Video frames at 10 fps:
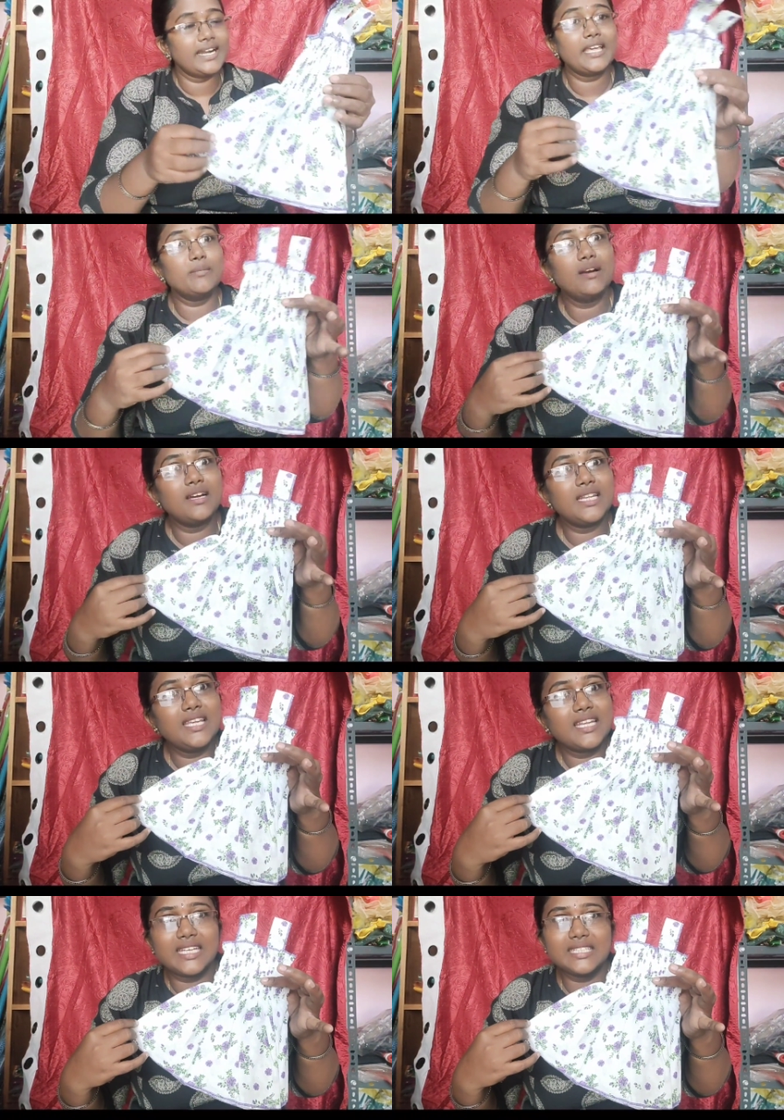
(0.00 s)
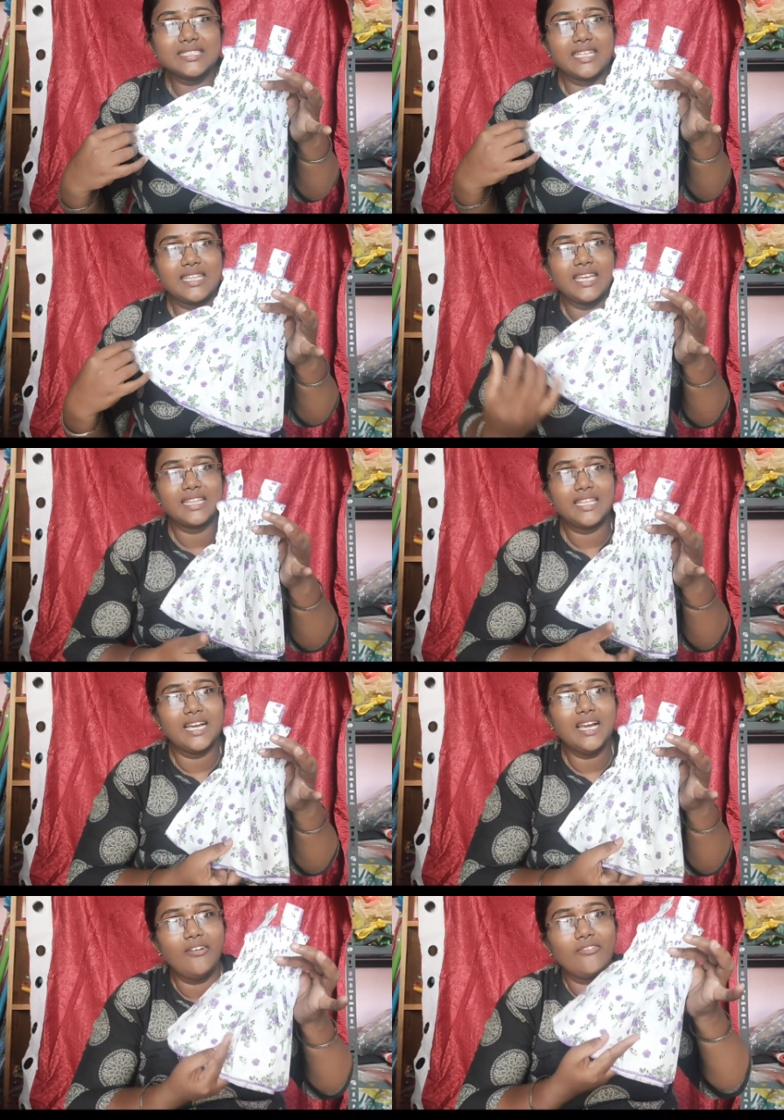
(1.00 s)
கிடைக்குமாங்கிறது எனக்கு சந்தேகம்
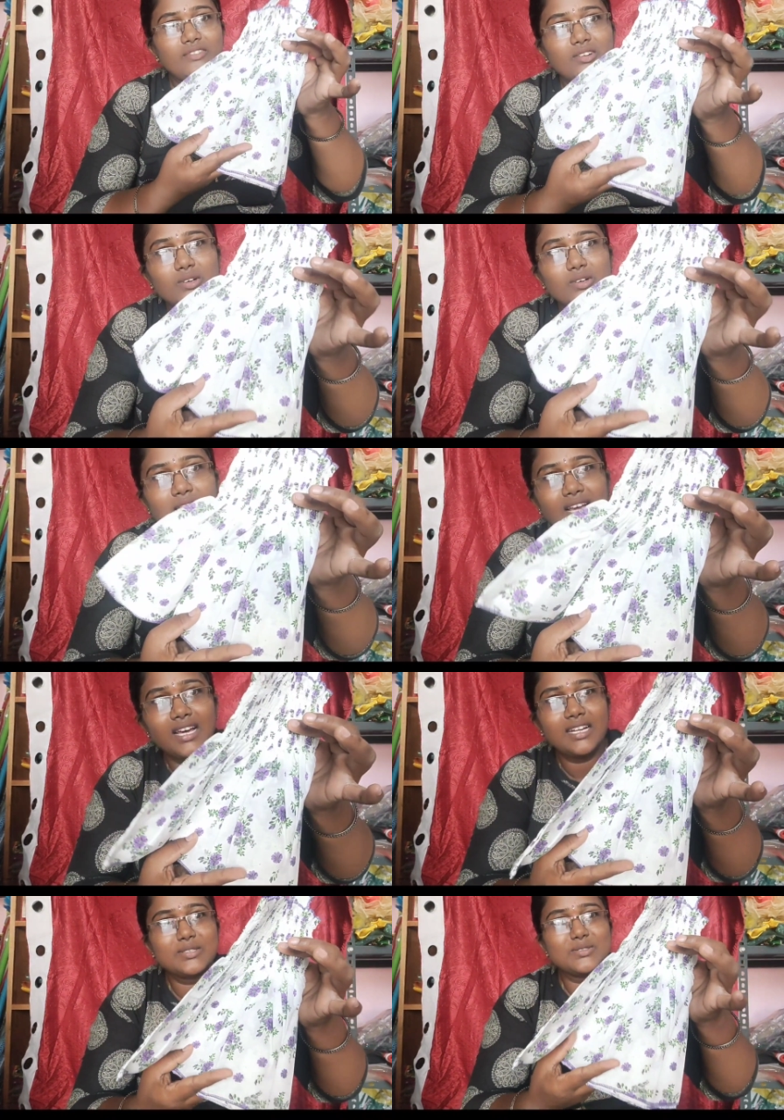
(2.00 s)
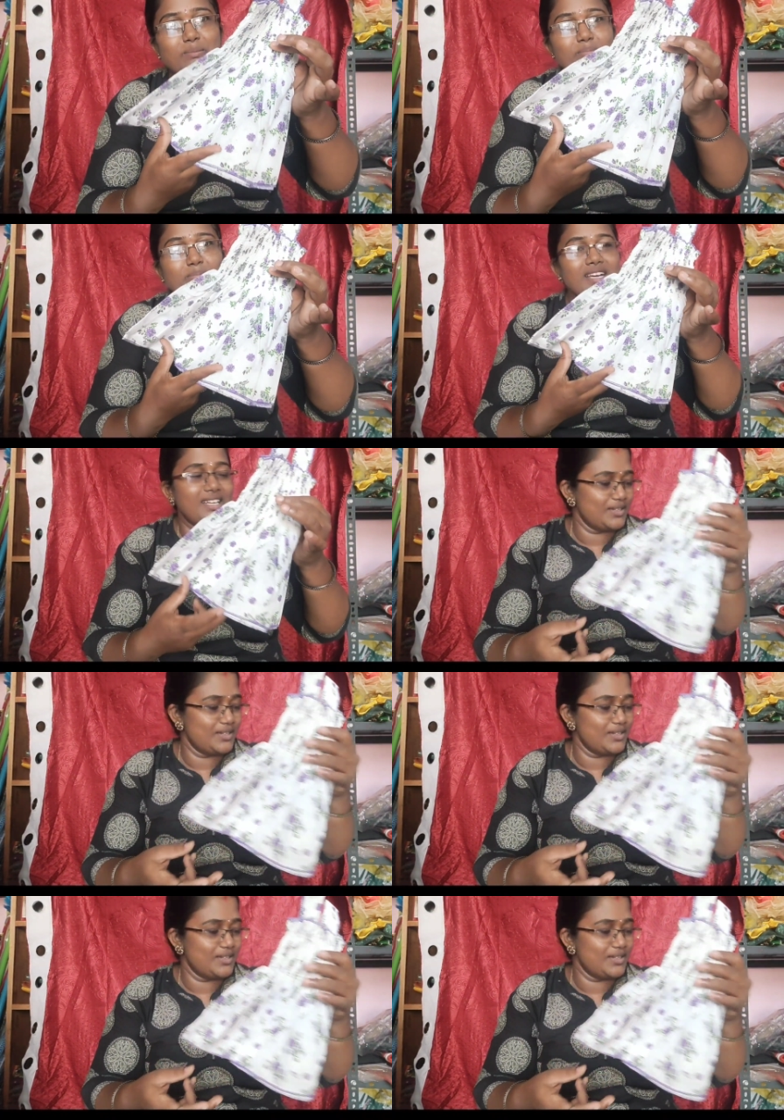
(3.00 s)
தாங்க அவ்வளோ அழகாக இருக்குது சூப்பராக